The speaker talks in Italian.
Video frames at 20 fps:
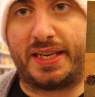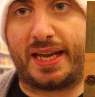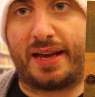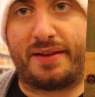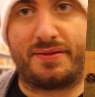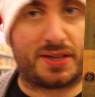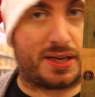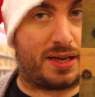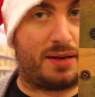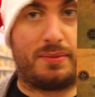
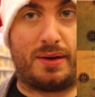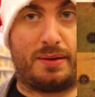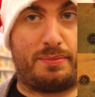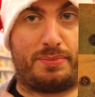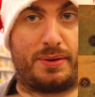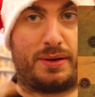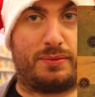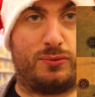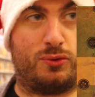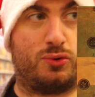Nievski, ma
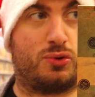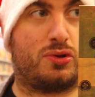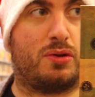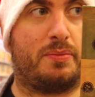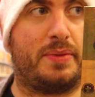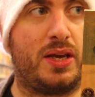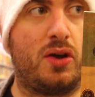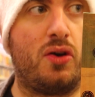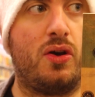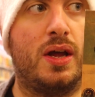per un
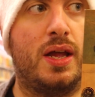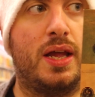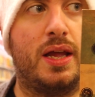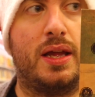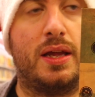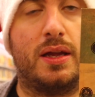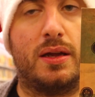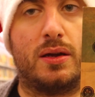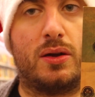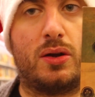gusto mio.
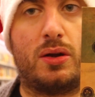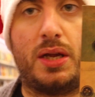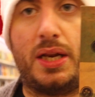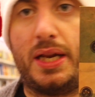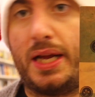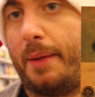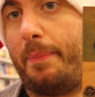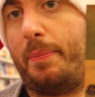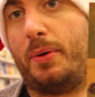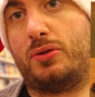
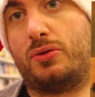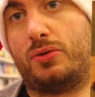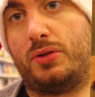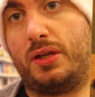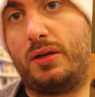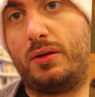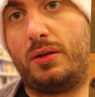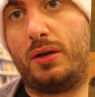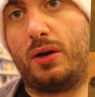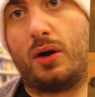Il cappotto
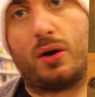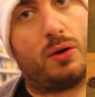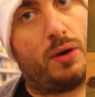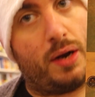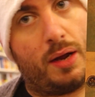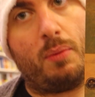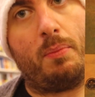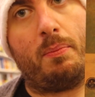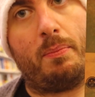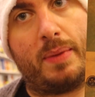di, di
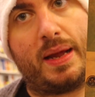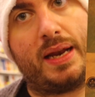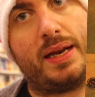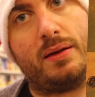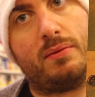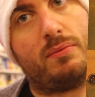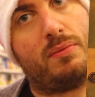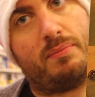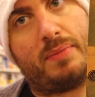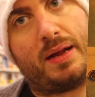Gogol è un
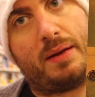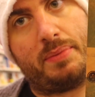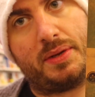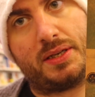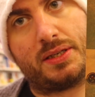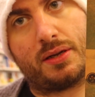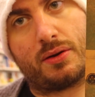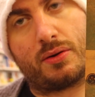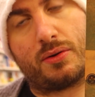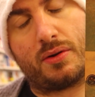bel, un bel
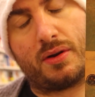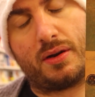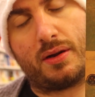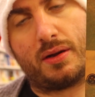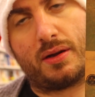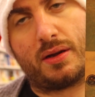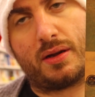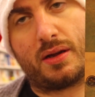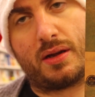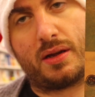pensiero